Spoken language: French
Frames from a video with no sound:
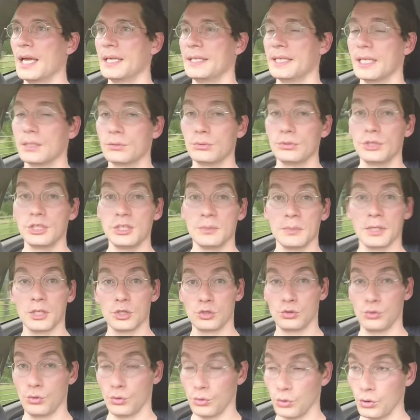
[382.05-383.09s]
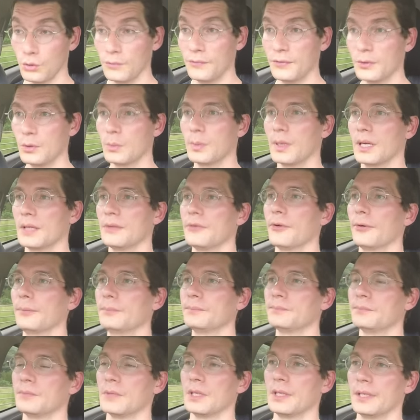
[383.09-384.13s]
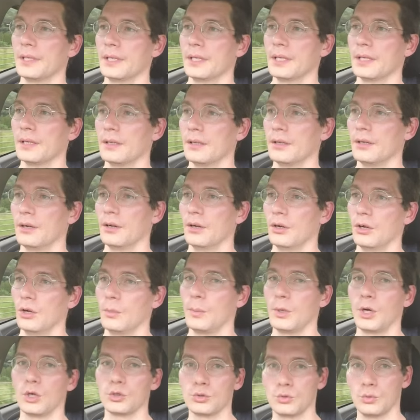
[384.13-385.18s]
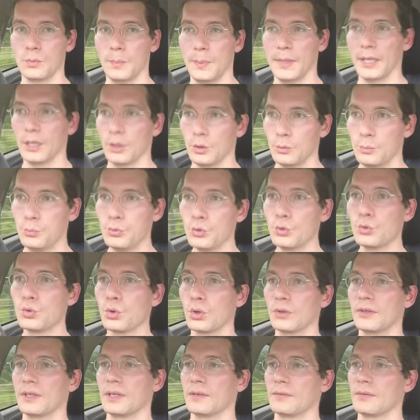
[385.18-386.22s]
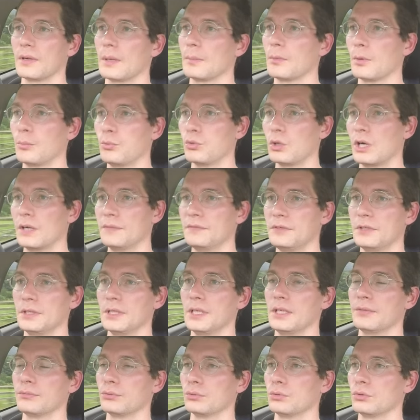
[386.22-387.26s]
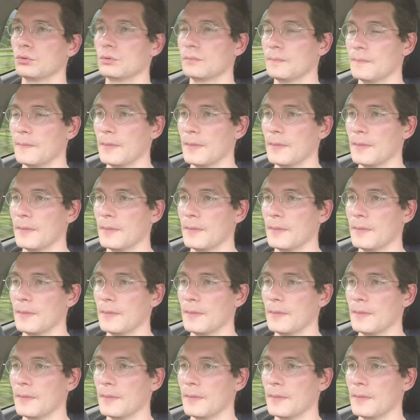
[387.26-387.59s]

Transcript: Yakushima, je le refais au printemps. Euh, alors c'est une période plus courte, hein, vraiment pour affiner les photos.